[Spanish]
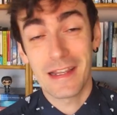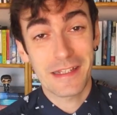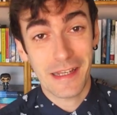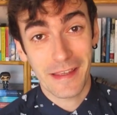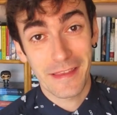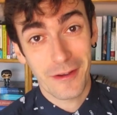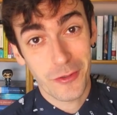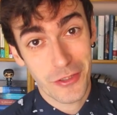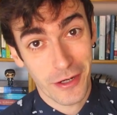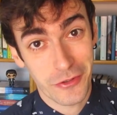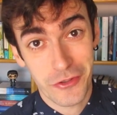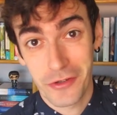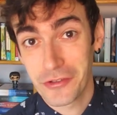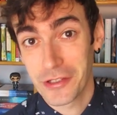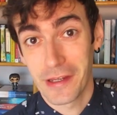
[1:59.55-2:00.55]
La siguiente cosa que
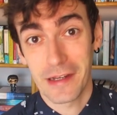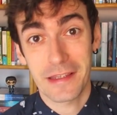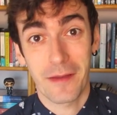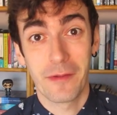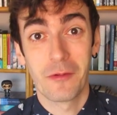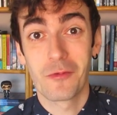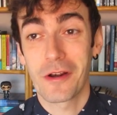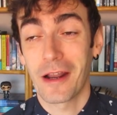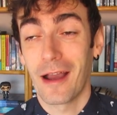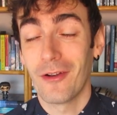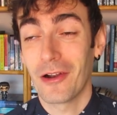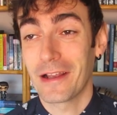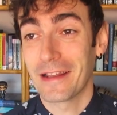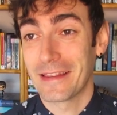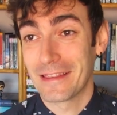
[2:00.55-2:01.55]
os quiero enseñar es también un
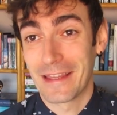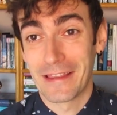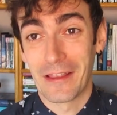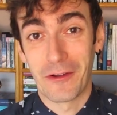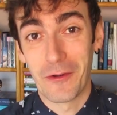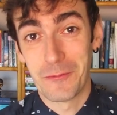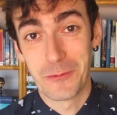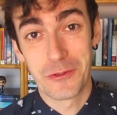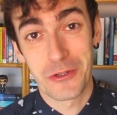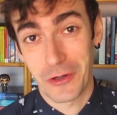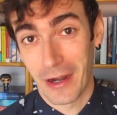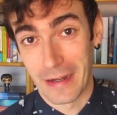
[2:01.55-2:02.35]
regalo al que te tengo mucho